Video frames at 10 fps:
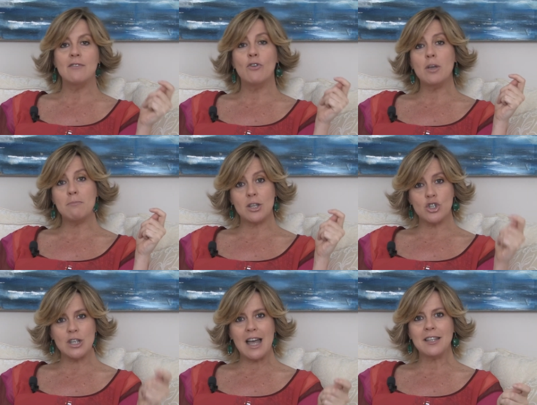voi
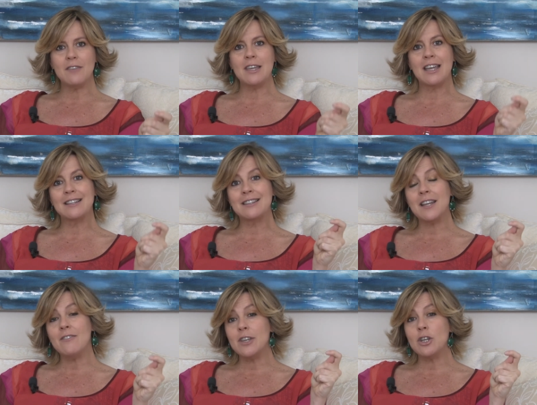immaginatevi che
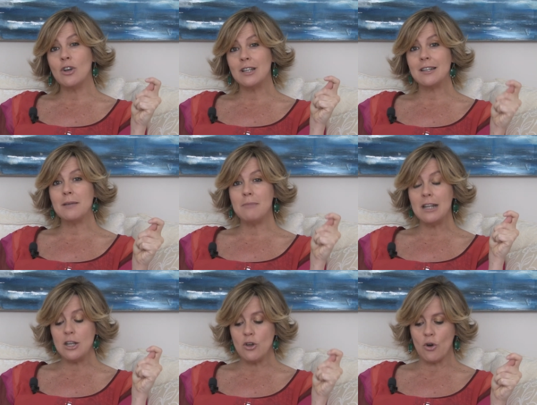3,3
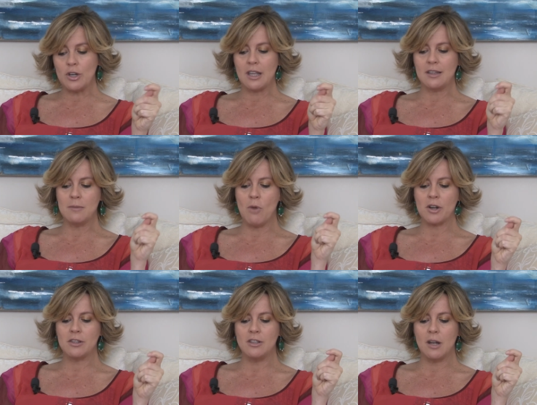milioni di
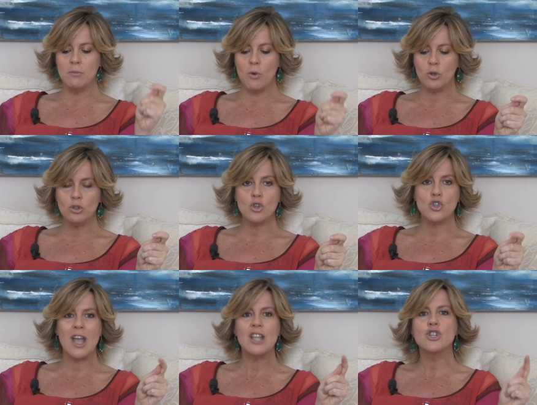morti nel mondo,
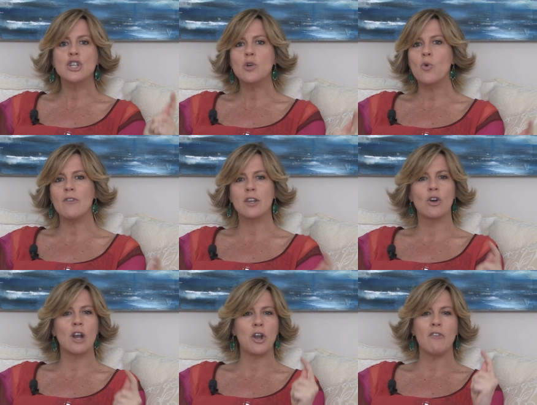cioè il
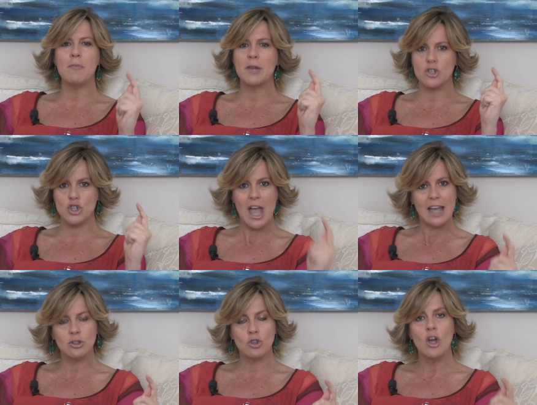
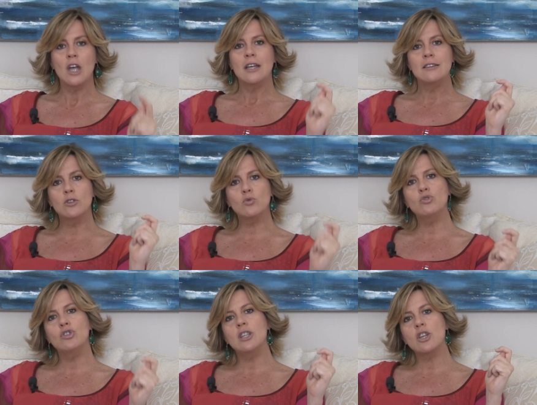5,9% di
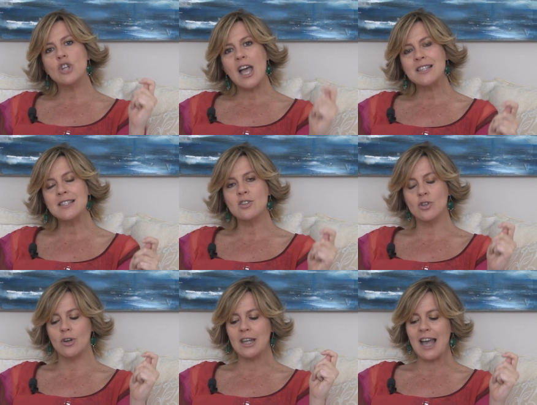tutti i decessi
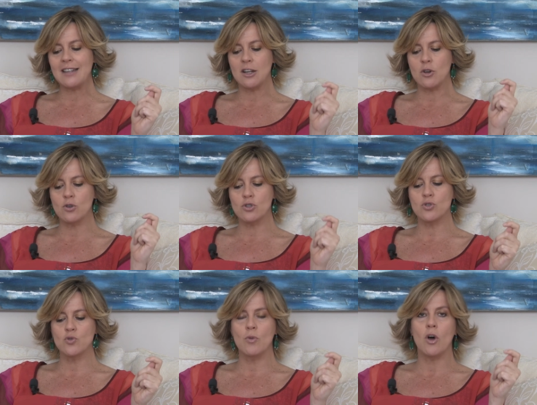sono legati al
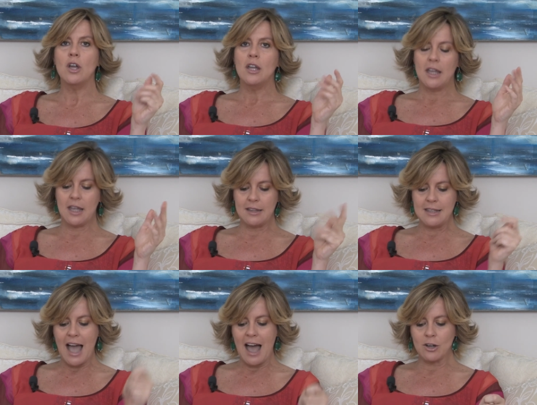consumo eh,
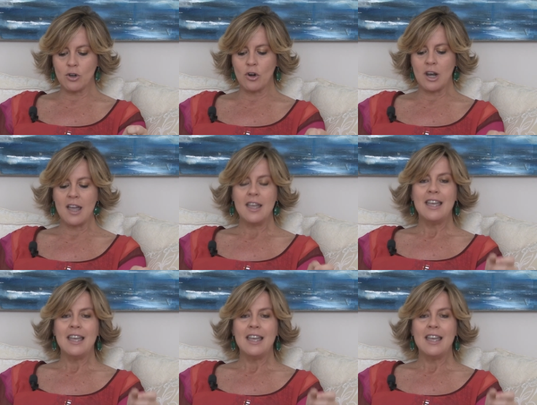di alcol.